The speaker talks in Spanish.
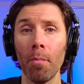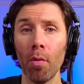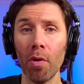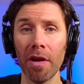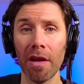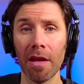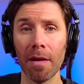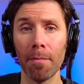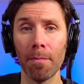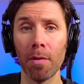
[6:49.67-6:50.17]
Por
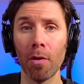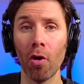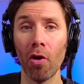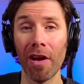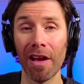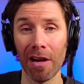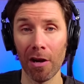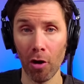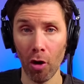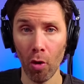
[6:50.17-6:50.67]
ejemplo,
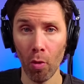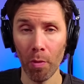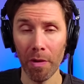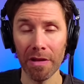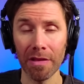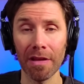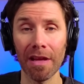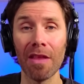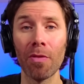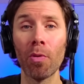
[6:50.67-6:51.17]
el low
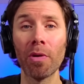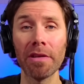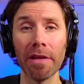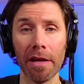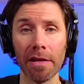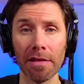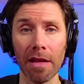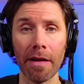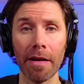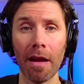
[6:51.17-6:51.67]
end en nuestras
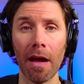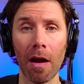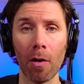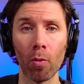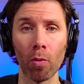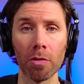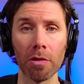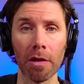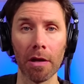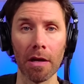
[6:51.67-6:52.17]
guitarras
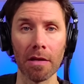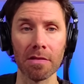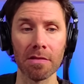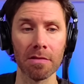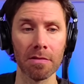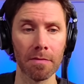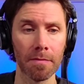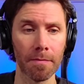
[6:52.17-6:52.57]
acústicas.